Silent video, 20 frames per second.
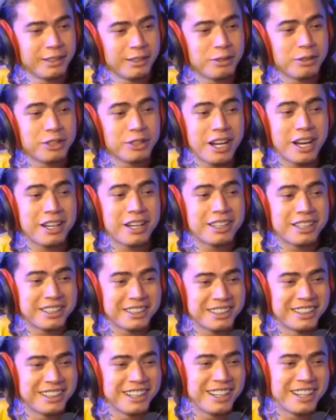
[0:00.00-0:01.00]
No
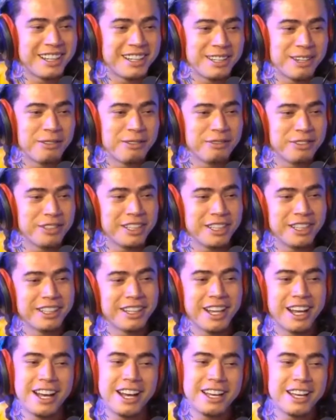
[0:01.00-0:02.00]
Instagram. Aí eu
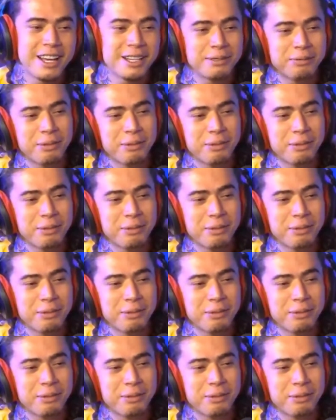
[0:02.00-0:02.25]
vi ah, lá e ah.